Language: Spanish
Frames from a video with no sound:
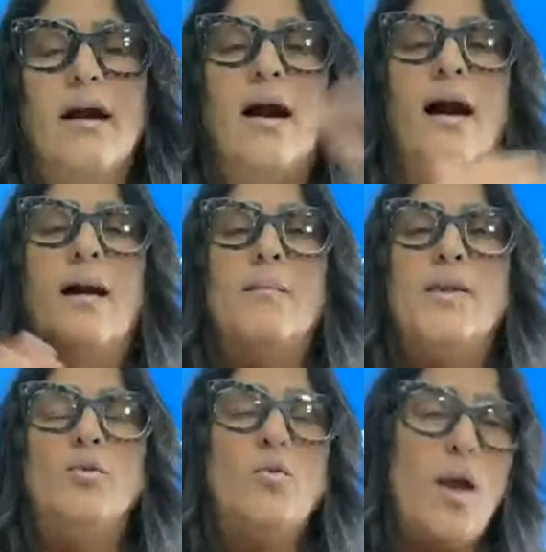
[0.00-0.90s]
a
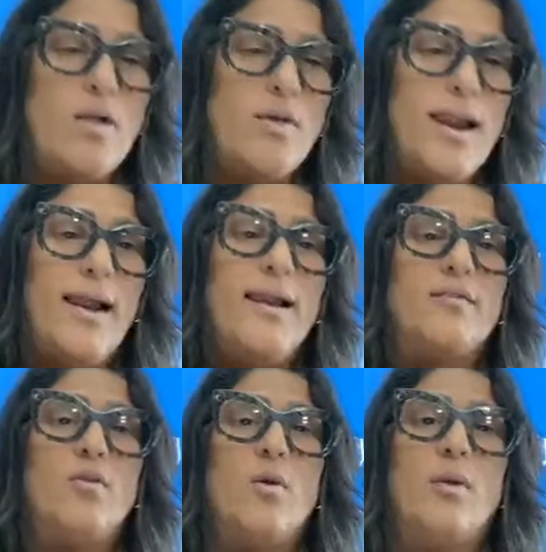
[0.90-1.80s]
menos de un año de las
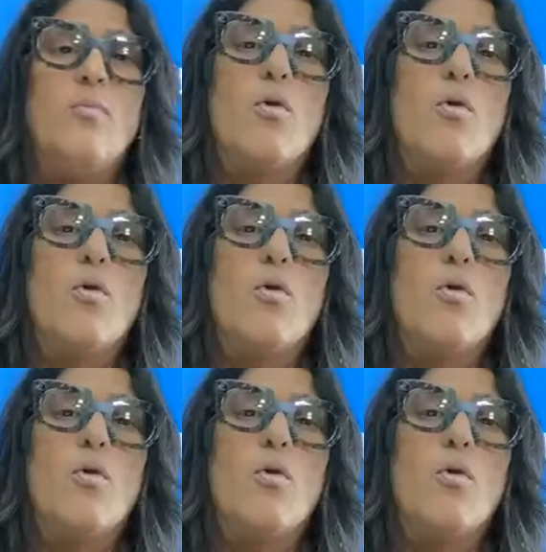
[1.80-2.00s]
elecciones,